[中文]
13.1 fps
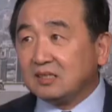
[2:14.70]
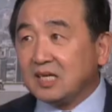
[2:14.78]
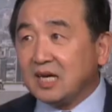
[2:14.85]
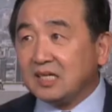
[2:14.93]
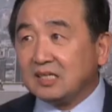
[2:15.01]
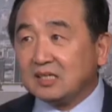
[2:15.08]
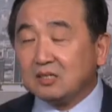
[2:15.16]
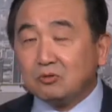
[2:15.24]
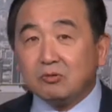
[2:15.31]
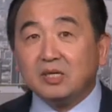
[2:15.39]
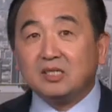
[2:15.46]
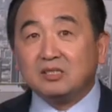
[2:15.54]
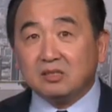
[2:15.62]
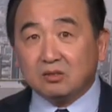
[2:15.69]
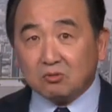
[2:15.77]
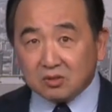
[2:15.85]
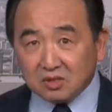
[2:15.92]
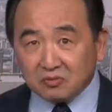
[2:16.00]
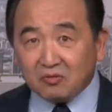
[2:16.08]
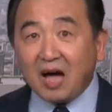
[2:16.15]
在这个瑞士都
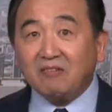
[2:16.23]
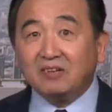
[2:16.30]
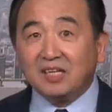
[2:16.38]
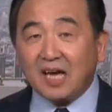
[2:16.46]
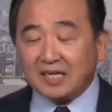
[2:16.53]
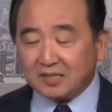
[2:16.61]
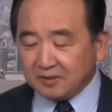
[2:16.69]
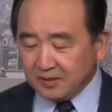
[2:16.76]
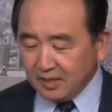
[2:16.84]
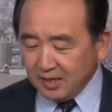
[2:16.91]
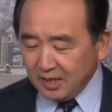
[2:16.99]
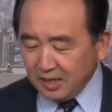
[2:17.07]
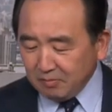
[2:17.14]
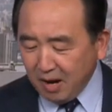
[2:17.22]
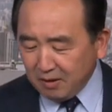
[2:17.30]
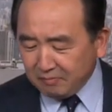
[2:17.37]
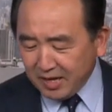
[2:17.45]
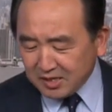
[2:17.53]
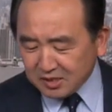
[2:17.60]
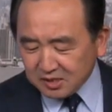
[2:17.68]
是法文来，的，旁
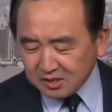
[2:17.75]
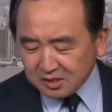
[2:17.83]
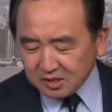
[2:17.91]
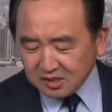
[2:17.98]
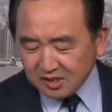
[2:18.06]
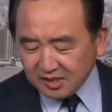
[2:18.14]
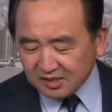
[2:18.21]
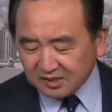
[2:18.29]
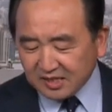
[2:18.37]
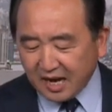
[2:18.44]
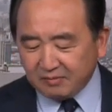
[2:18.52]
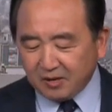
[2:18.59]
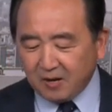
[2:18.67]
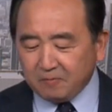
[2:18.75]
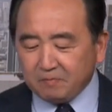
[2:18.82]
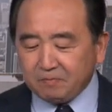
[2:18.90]
边是智利的代表。